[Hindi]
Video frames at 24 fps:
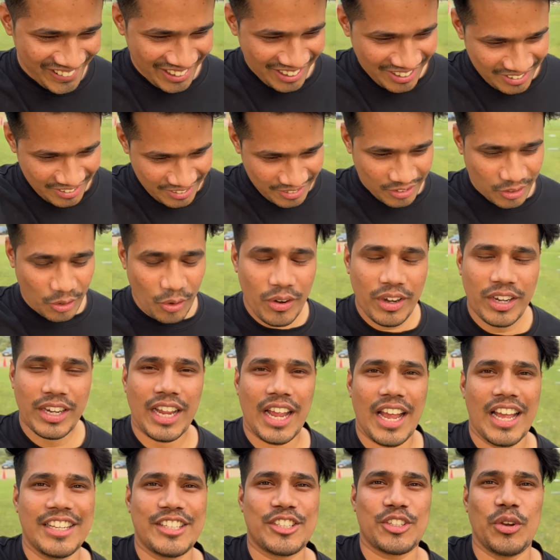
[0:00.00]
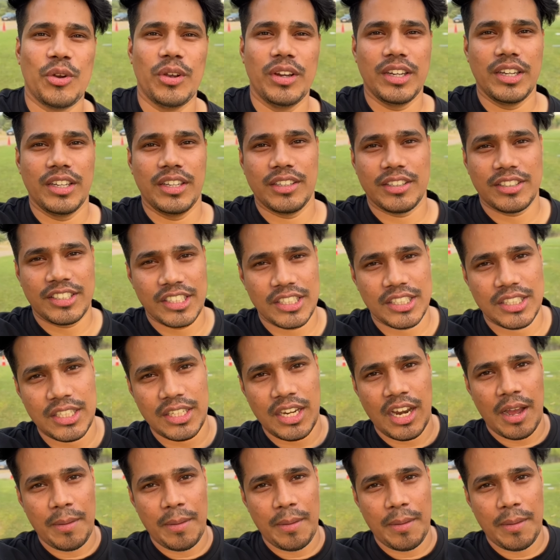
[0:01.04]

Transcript: हाँ, कोई नहीं गाइस कोई नहीं जिस दिन